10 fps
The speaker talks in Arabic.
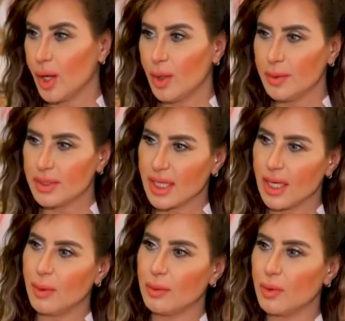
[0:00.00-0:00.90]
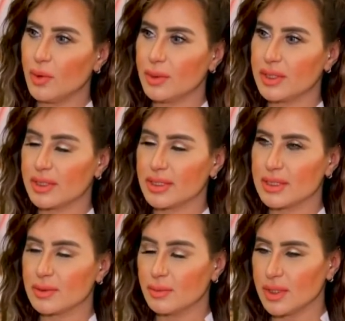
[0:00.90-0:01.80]
لو بنتكلم عن موهبه
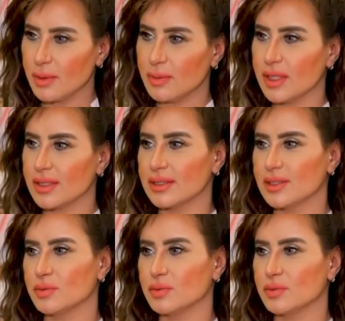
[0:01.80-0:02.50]
الرسم متى بدات عندك